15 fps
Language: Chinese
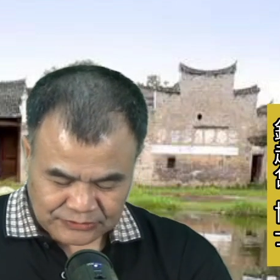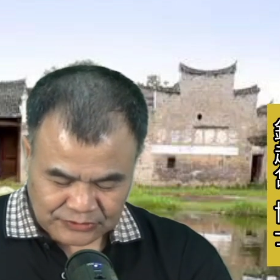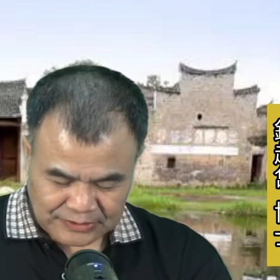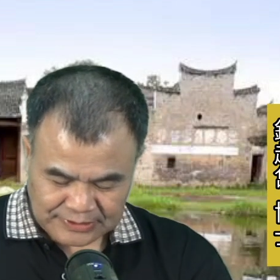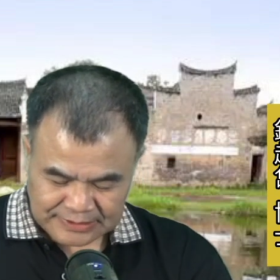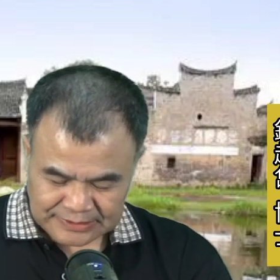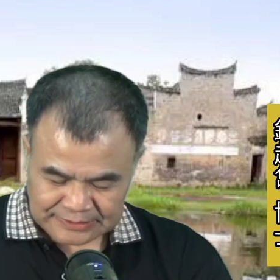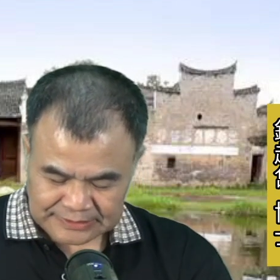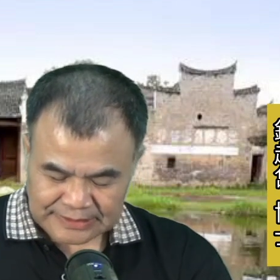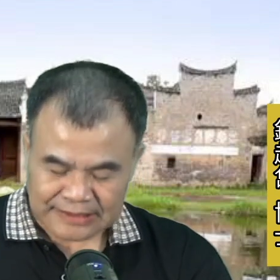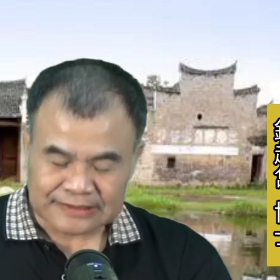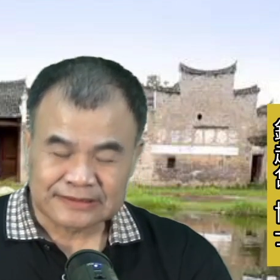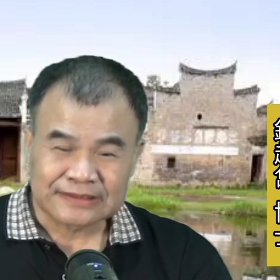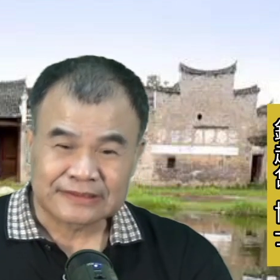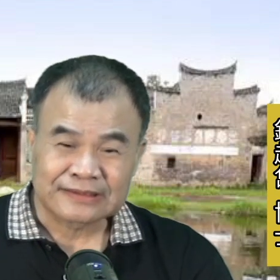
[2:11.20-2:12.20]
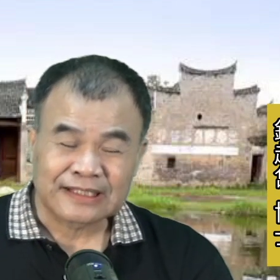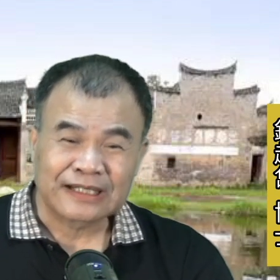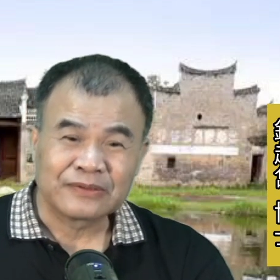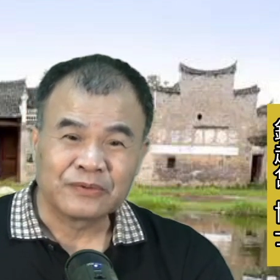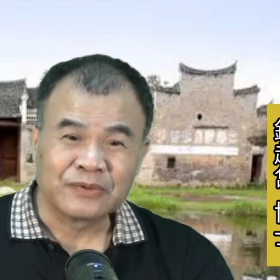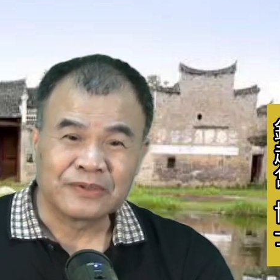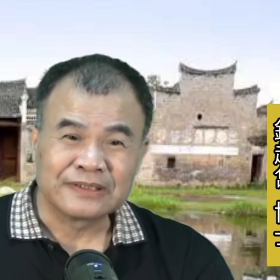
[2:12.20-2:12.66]
所以呢，蔡京大
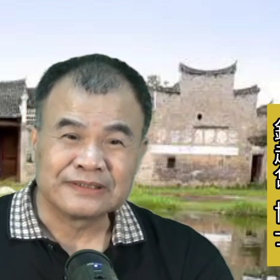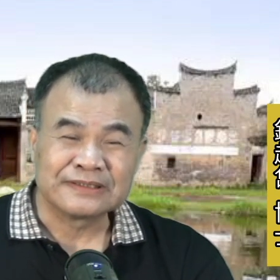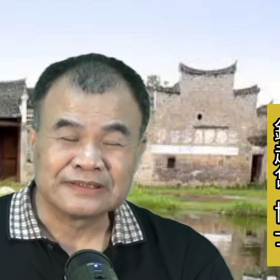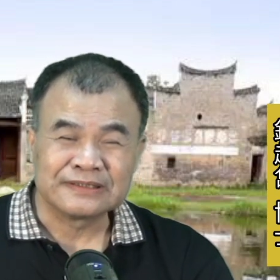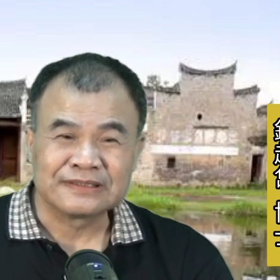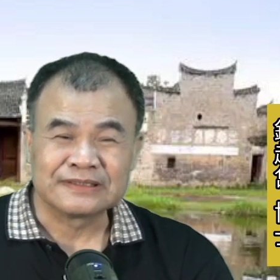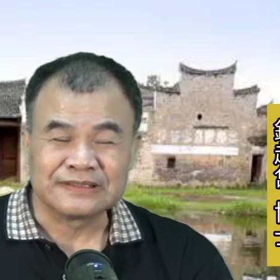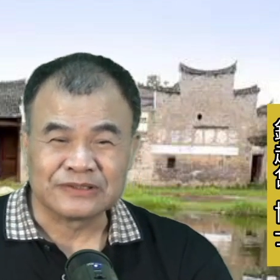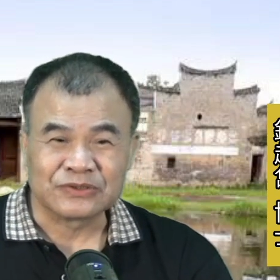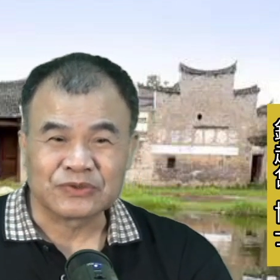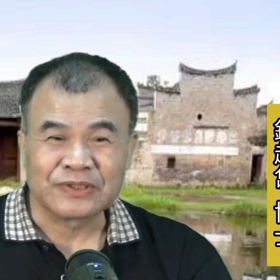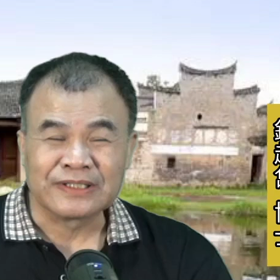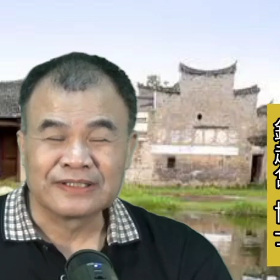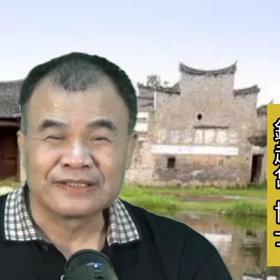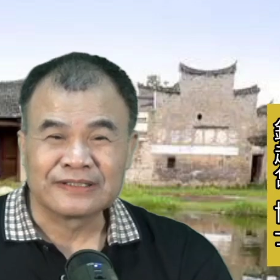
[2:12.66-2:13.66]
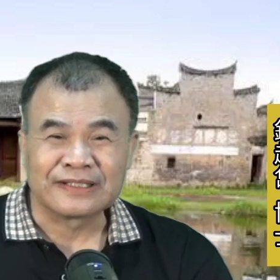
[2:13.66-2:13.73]
概活了七十几岁。